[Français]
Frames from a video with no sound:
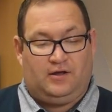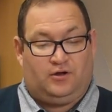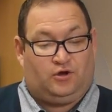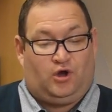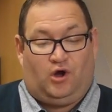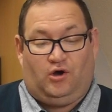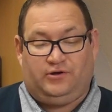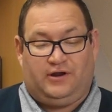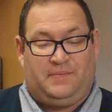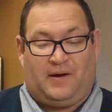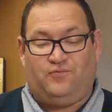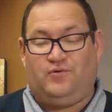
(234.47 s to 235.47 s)
grande est
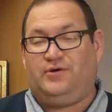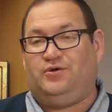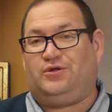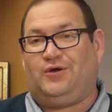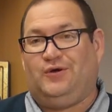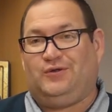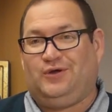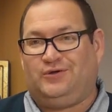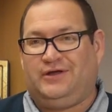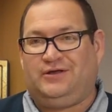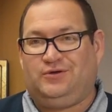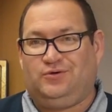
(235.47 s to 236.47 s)
parfois notre
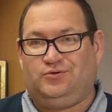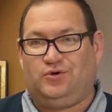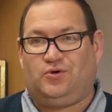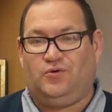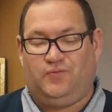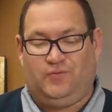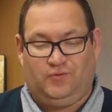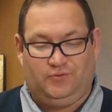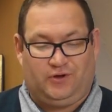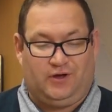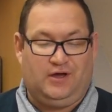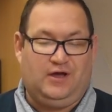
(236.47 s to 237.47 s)
tentation de
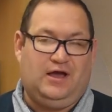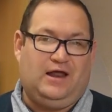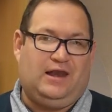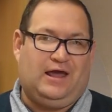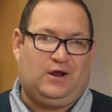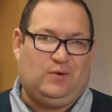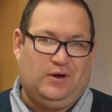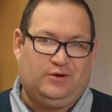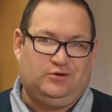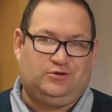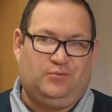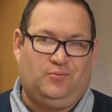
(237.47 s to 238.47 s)
confondre la gloire
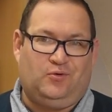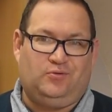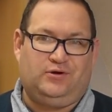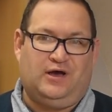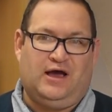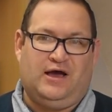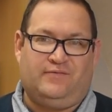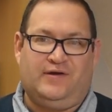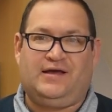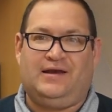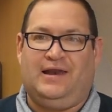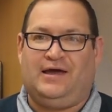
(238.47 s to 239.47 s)
de ce monde
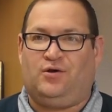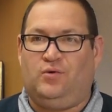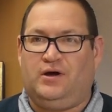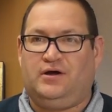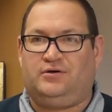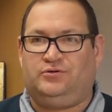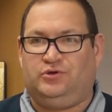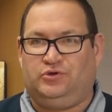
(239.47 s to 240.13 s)
avec la gloire de